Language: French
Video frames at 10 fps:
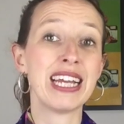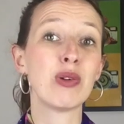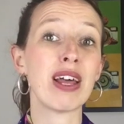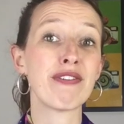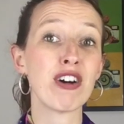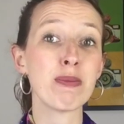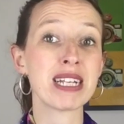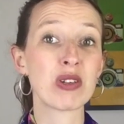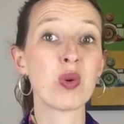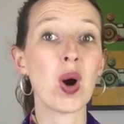et de la
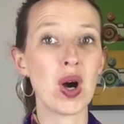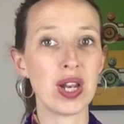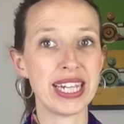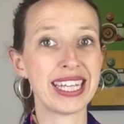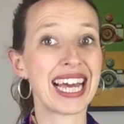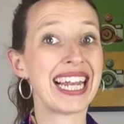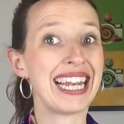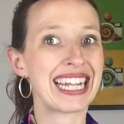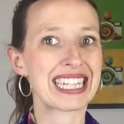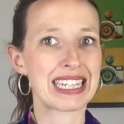formation en ligne
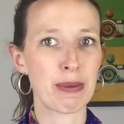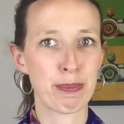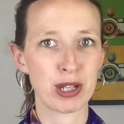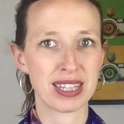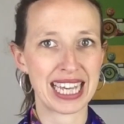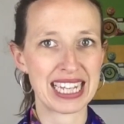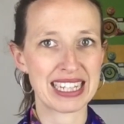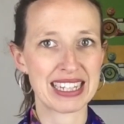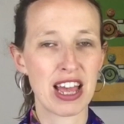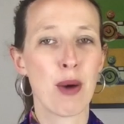Let's
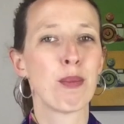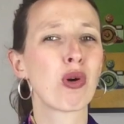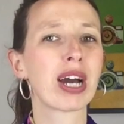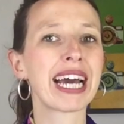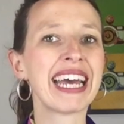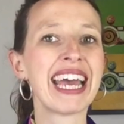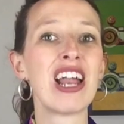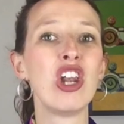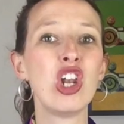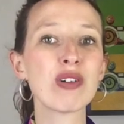Podcast pour créer,
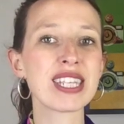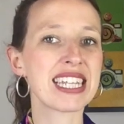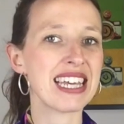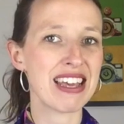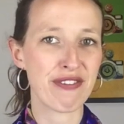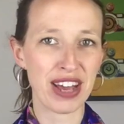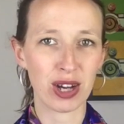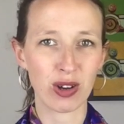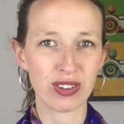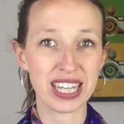lancer et faire
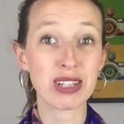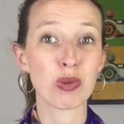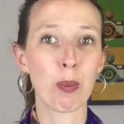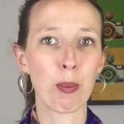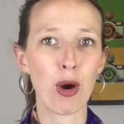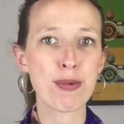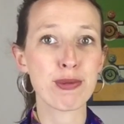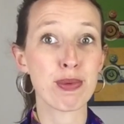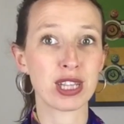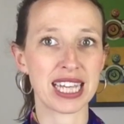grandir son propre
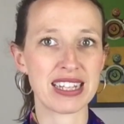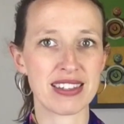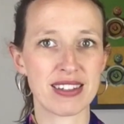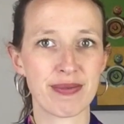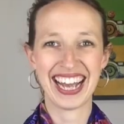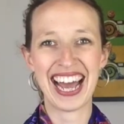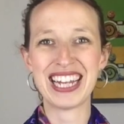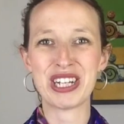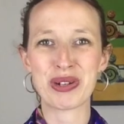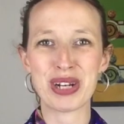podcast.
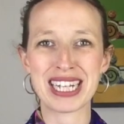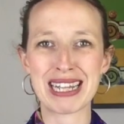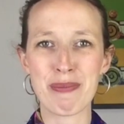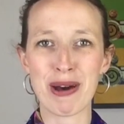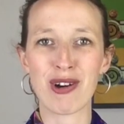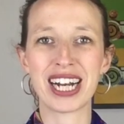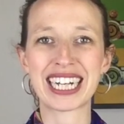Allez, je laisse la parole à